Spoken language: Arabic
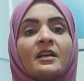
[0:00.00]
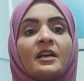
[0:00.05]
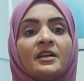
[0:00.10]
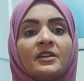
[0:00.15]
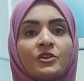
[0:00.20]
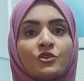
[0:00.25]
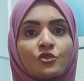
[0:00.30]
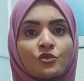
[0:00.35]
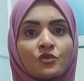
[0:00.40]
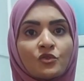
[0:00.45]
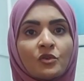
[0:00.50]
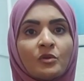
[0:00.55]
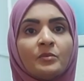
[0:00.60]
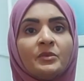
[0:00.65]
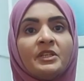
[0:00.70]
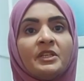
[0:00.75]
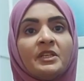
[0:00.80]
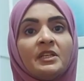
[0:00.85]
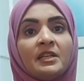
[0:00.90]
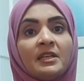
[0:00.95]
كان جزء
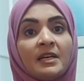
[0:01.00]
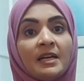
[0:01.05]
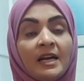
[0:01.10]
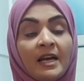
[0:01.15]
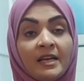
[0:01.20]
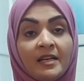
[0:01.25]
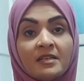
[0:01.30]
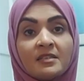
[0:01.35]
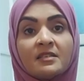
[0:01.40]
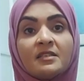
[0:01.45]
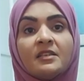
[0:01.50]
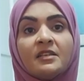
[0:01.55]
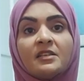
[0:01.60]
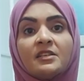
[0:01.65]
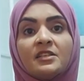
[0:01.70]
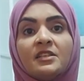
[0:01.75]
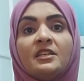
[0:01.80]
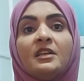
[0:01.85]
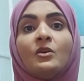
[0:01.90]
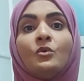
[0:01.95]
من الحياه
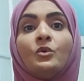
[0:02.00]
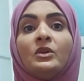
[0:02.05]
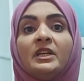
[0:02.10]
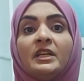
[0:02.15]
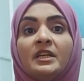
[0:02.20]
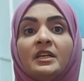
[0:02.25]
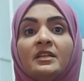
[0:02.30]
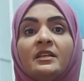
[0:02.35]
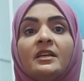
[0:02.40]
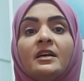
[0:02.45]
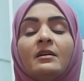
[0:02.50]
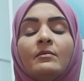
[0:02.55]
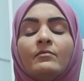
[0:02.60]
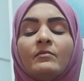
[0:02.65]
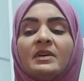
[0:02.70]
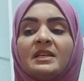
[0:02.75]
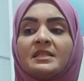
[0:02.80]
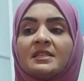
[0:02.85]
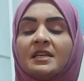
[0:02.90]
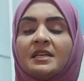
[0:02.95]
السياسيه واللي هن
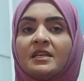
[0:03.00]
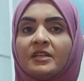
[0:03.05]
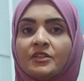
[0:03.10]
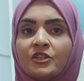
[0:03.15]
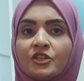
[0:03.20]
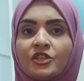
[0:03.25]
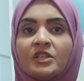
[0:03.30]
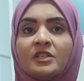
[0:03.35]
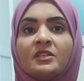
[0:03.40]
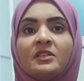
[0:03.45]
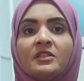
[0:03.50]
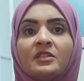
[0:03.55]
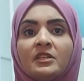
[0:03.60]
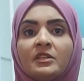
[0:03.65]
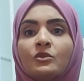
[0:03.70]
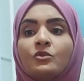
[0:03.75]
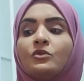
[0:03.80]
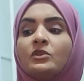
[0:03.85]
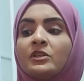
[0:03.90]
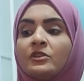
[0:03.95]
ما زالن يجتهدن ان
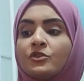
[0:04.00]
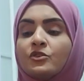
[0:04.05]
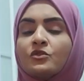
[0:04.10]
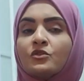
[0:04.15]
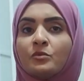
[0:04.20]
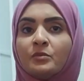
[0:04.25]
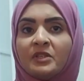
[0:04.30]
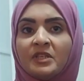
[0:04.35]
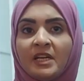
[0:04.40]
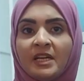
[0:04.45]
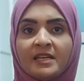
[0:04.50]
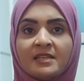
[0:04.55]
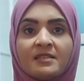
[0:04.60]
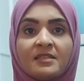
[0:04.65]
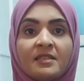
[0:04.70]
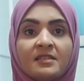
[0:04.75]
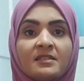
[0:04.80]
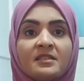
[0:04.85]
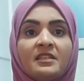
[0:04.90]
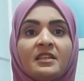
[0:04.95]
يكون جزء من الحياه
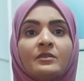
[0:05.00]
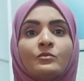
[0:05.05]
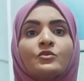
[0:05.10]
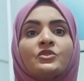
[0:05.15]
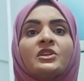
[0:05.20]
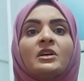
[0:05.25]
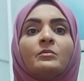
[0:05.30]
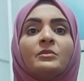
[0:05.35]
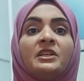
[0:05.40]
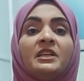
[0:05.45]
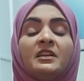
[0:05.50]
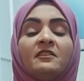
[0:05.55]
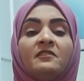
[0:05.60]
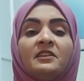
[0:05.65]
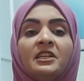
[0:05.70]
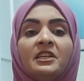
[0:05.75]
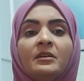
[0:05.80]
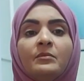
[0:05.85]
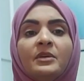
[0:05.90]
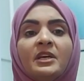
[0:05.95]
السياسيه المستقبليه
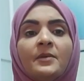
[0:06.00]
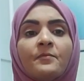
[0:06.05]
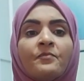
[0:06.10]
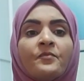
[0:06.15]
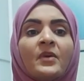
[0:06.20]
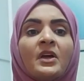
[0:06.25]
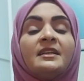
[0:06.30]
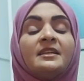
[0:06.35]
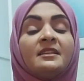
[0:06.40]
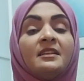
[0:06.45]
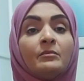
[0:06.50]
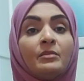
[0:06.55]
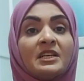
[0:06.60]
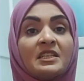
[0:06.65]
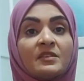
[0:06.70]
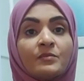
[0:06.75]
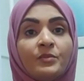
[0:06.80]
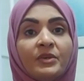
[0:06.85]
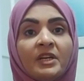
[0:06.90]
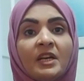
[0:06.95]
في ليبيا كانت لا
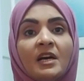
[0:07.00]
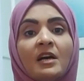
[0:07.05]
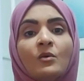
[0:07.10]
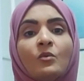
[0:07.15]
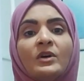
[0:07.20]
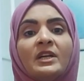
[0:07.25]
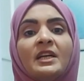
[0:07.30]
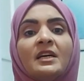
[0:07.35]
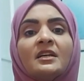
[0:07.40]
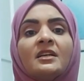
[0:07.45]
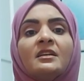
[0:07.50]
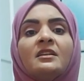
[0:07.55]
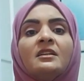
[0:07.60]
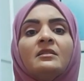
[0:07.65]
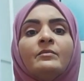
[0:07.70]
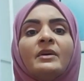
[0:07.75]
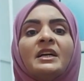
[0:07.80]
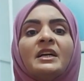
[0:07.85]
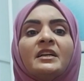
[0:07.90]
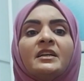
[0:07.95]
باس بها
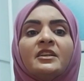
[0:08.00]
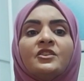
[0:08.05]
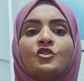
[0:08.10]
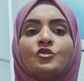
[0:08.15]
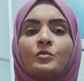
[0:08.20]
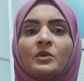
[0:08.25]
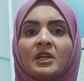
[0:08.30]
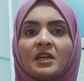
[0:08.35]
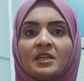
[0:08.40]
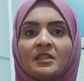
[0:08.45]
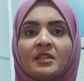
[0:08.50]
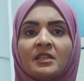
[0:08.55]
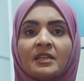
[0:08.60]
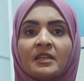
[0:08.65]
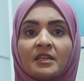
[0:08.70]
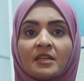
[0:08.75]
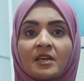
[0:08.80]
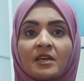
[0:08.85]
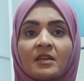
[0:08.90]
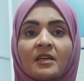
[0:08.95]
ولكن ما كانتش بالقدر
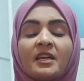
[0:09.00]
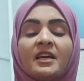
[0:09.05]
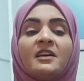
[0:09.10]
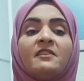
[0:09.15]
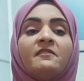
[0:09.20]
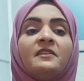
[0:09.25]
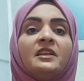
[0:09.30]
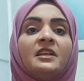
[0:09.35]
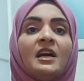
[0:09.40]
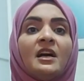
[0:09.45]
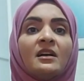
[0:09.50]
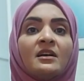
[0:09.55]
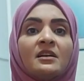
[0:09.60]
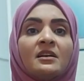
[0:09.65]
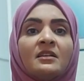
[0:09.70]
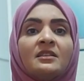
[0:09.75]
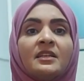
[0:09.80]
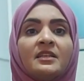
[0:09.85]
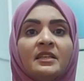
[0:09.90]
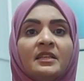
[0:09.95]
الكافي
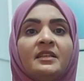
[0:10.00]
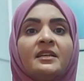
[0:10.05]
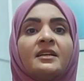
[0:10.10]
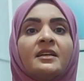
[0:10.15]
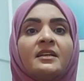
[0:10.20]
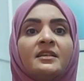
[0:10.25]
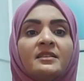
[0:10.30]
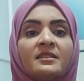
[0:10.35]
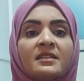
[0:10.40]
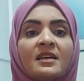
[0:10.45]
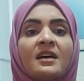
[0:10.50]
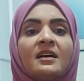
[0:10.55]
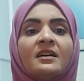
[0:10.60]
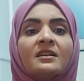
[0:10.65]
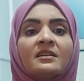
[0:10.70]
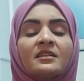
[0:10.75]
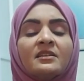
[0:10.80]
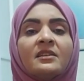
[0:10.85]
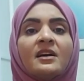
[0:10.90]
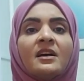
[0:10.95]
ليحقق لنا نحن كنساء
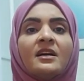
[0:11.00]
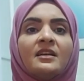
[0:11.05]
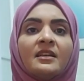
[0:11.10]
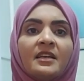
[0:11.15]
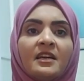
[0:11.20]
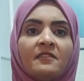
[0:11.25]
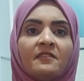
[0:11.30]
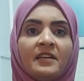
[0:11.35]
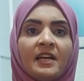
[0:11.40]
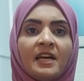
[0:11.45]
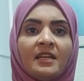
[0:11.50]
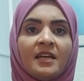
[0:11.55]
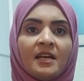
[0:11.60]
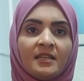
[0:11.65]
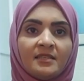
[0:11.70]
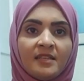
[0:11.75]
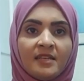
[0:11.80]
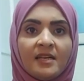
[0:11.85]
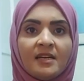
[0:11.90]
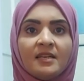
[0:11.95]
الرضا الكافي على
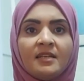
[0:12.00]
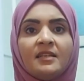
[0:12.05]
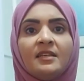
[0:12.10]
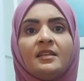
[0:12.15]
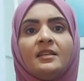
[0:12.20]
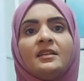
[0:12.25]
اداء